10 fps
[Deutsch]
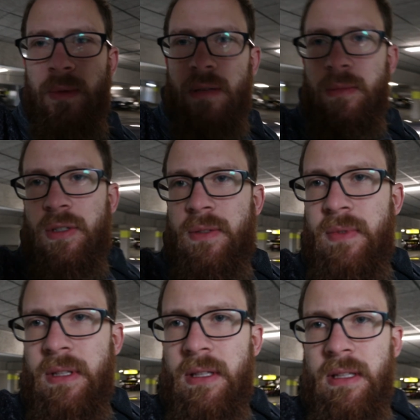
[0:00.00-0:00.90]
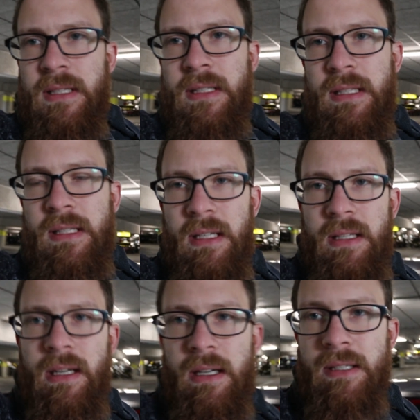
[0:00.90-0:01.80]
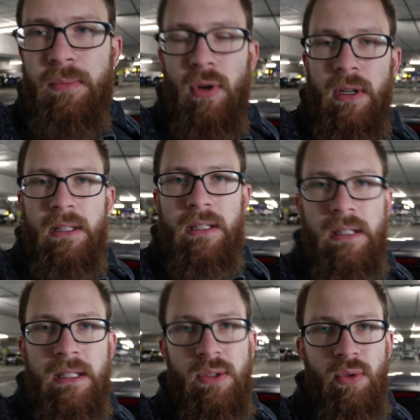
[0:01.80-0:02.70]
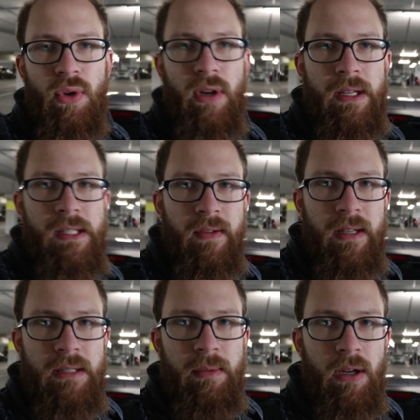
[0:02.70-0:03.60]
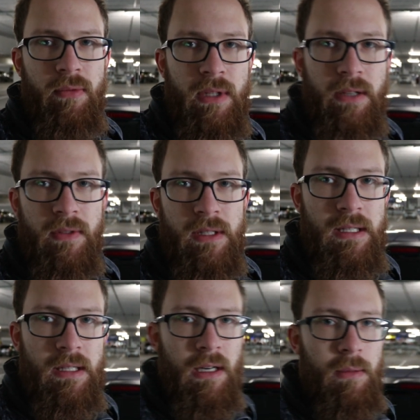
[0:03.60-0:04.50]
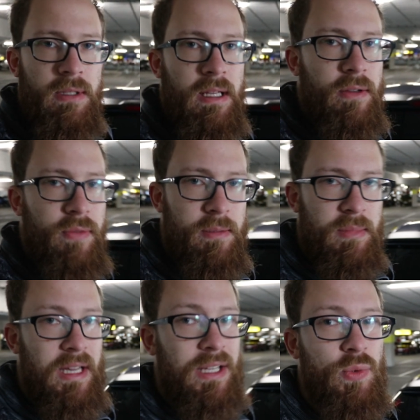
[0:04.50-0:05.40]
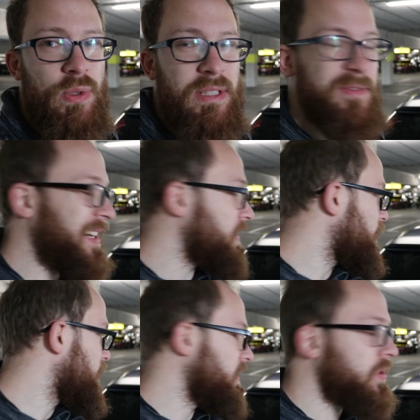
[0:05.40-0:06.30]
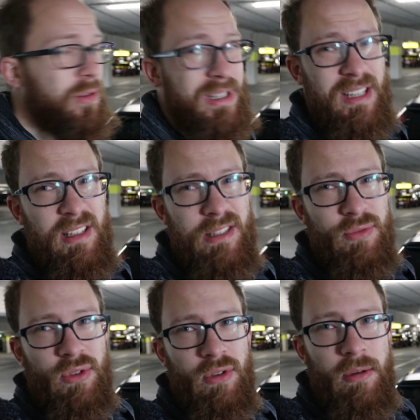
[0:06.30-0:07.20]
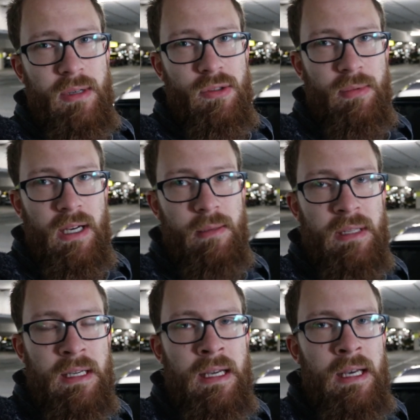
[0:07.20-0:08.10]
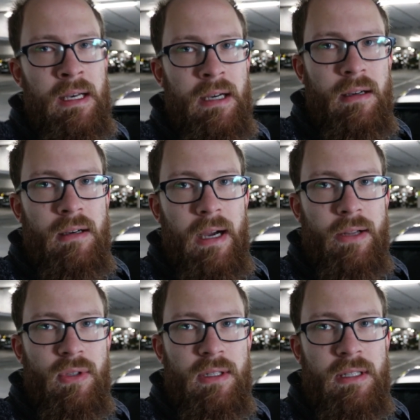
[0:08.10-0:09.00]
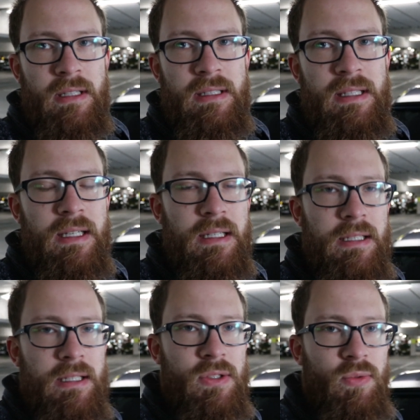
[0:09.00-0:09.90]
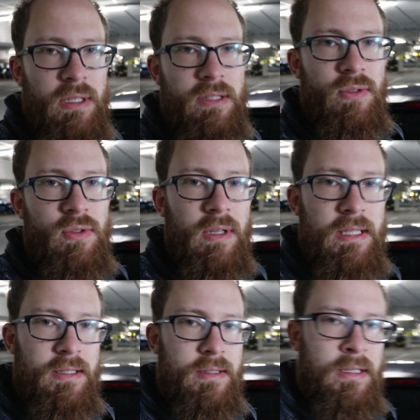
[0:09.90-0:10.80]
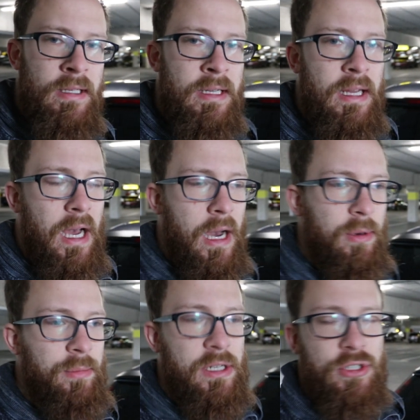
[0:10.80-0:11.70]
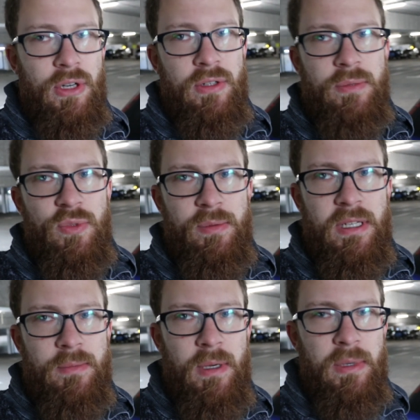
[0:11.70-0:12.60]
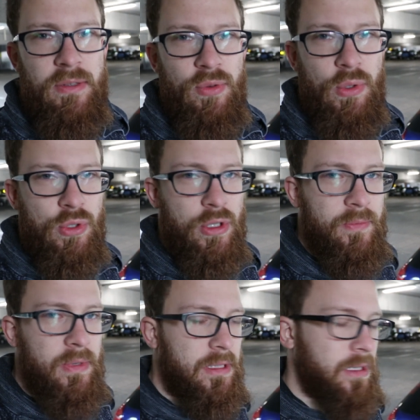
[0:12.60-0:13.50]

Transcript: mal einmal aus dem Wind. Das ist tatsächlich ein Spoiler, den ich so noch kein zweites Mal auf dem Treffen gesehen habe. Der gefällt mir echt gut. Ich weiß auch noch nicht, ob er lackiert wird oder ob er so bleibt. Äh, aktuell tendiere ich dazu, den so zu lassen. Aber mal schauen, ich muss mir das mal bei Photoshop vielleicht